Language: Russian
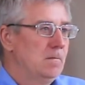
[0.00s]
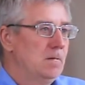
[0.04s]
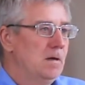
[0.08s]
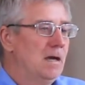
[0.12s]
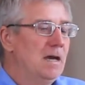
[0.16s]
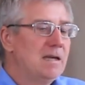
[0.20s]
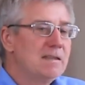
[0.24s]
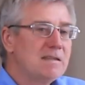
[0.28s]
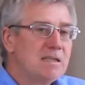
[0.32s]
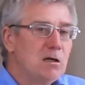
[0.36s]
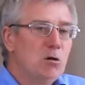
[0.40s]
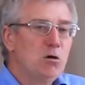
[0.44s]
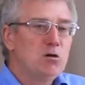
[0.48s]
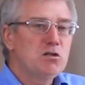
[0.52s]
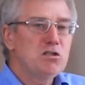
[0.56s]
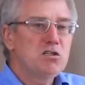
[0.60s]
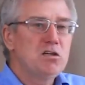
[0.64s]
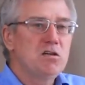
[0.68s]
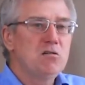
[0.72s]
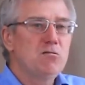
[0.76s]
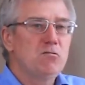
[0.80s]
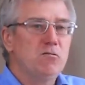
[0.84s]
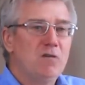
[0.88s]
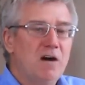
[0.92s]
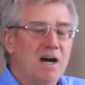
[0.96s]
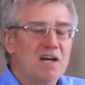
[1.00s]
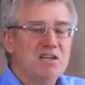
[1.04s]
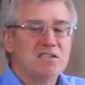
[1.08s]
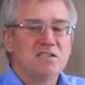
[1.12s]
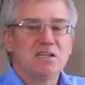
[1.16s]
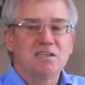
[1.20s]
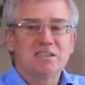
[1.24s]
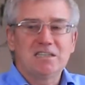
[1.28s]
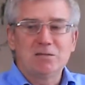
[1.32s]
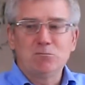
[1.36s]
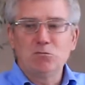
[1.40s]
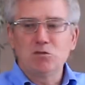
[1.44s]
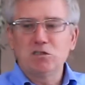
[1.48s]
это очень
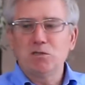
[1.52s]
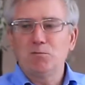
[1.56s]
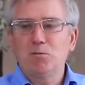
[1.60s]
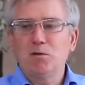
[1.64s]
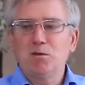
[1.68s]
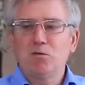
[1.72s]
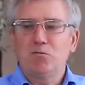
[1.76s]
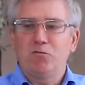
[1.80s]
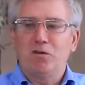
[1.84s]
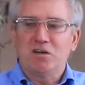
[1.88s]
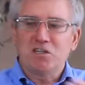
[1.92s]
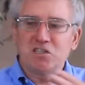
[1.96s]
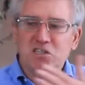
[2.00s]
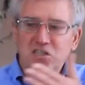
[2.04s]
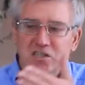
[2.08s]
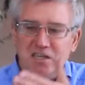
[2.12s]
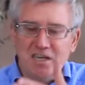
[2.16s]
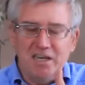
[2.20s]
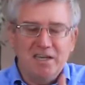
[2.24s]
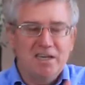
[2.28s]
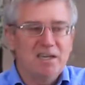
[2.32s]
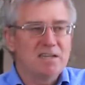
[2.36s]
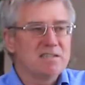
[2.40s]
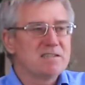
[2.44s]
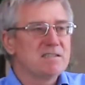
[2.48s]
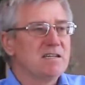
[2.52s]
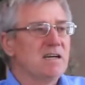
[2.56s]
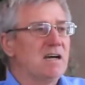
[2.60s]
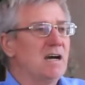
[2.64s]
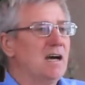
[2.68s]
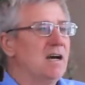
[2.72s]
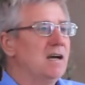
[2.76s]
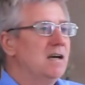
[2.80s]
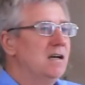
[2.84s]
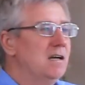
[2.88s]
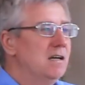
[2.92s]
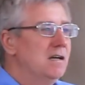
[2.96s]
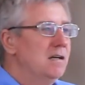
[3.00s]
важно, это может быть важнее
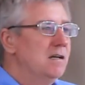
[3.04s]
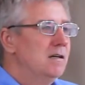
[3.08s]
за,